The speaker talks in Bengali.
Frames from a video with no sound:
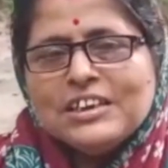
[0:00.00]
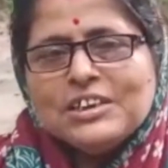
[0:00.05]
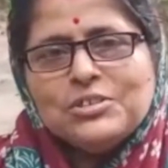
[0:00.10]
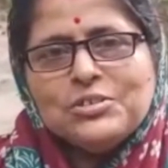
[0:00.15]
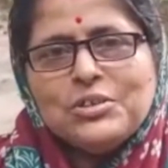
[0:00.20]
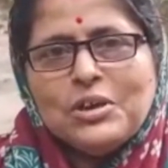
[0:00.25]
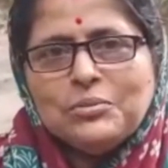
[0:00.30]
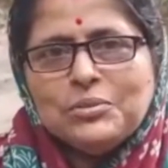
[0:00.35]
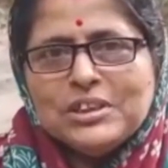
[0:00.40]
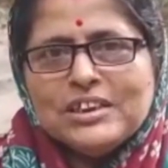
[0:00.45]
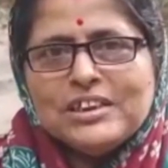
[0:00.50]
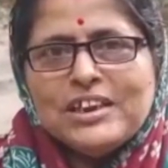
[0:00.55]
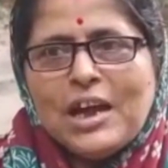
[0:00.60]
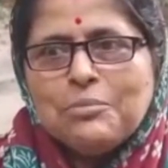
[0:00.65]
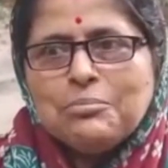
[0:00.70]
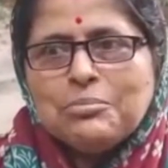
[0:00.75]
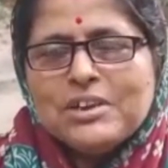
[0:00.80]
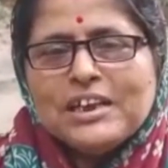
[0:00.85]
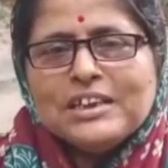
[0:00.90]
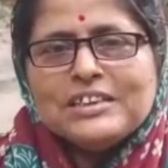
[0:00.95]
কিন্তু আমাদের
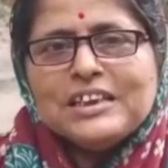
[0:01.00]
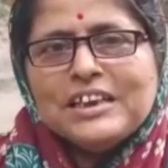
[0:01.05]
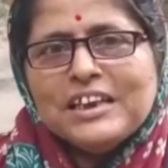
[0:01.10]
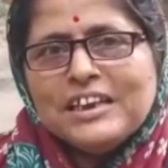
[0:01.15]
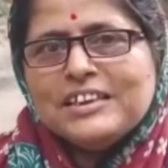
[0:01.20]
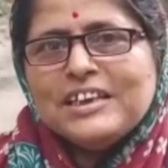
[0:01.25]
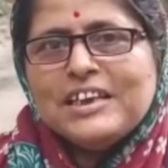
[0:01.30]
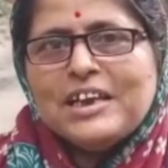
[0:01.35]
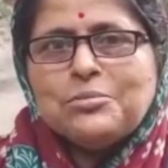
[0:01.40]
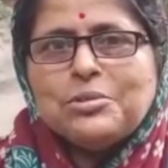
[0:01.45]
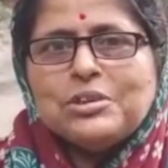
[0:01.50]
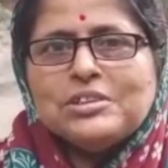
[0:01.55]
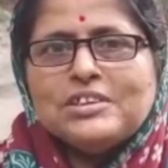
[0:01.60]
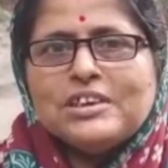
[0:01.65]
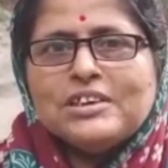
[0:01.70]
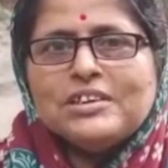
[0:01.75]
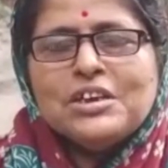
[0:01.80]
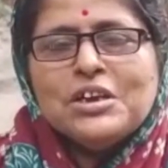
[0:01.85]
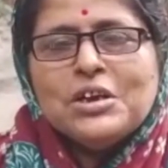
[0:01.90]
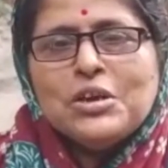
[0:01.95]
নামটা আছে এটাই
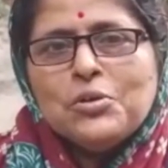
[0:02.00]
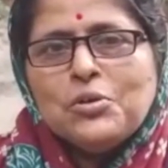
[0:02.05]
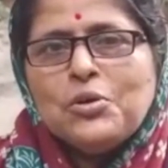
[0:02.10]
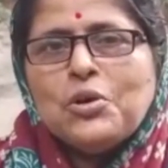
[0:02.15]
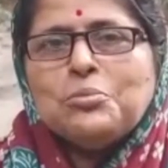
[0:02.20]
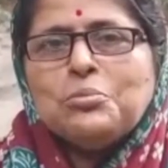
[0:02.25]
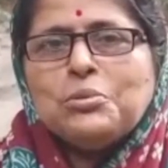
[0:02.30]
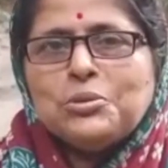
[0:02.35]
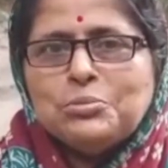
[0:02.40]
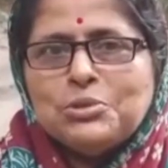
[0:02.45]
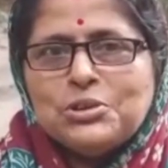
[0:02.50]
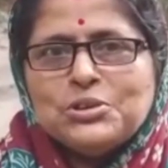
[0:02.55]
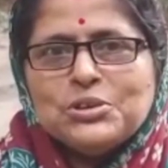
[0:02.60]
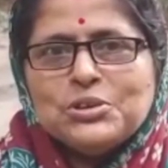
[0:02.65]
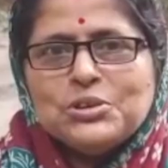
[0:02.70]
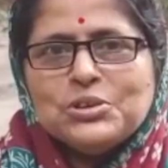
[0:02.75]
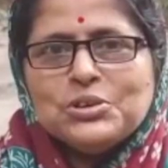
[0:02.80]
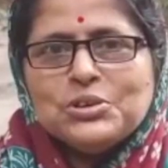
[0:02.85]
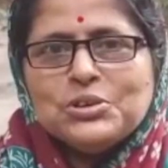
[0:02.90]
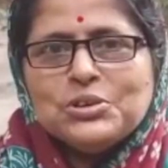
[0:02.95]
আমাদের গর্বের বিষয়